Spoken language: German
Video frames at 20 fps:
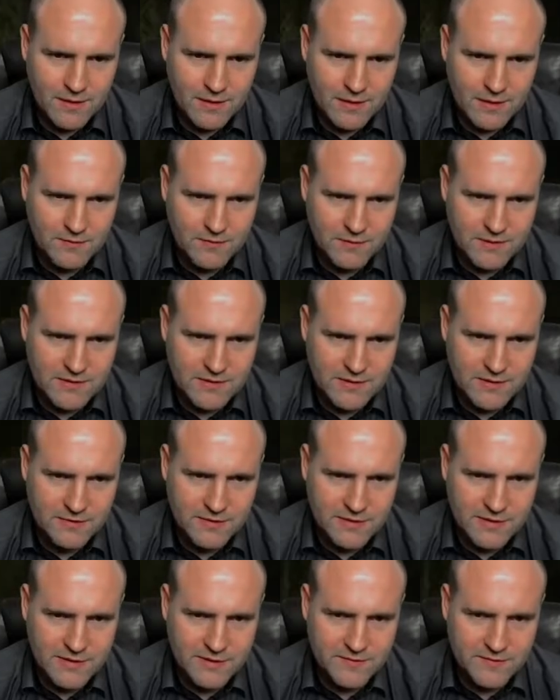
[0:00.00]
Ich weiß ja nicht,
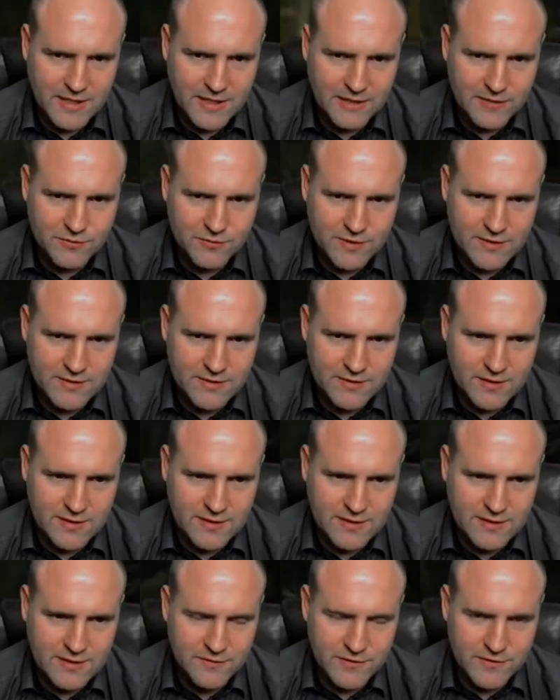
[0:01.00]
wie, wie hart du
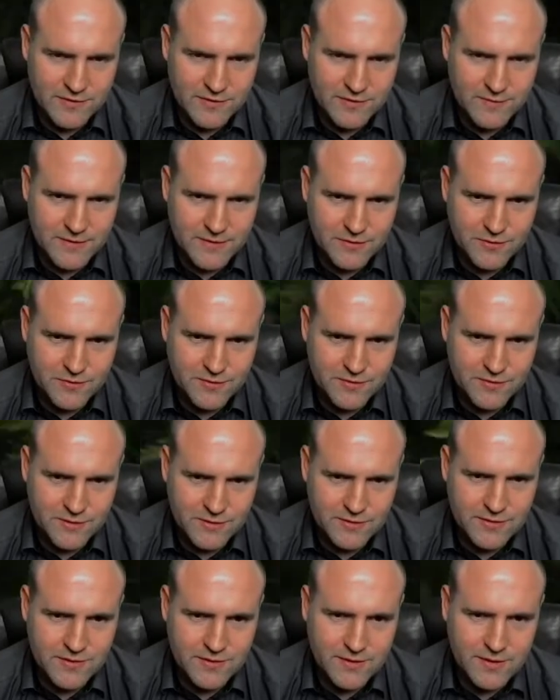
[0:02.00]
eskalieren willst für was
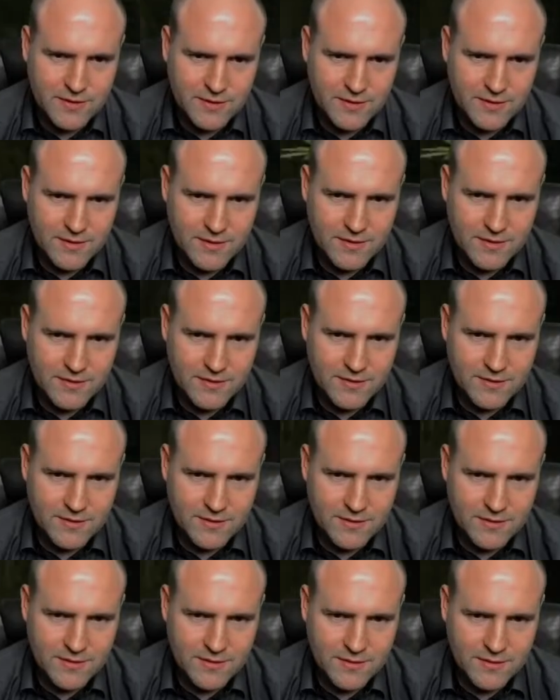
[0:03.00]
Größeres.
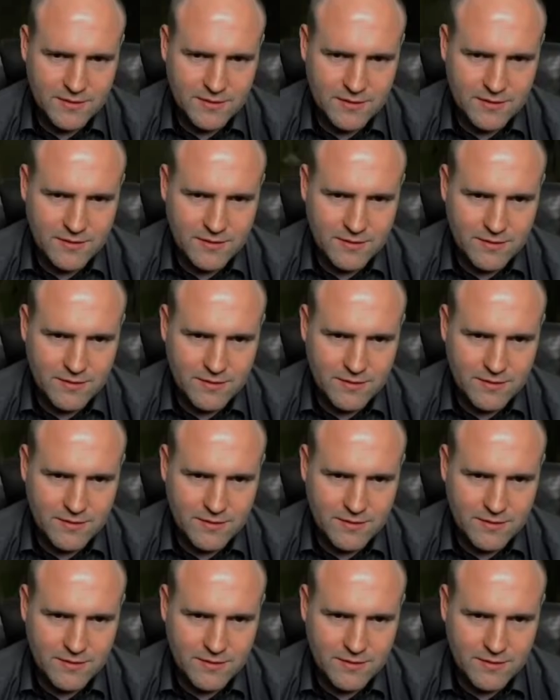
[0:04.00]
Also hier so.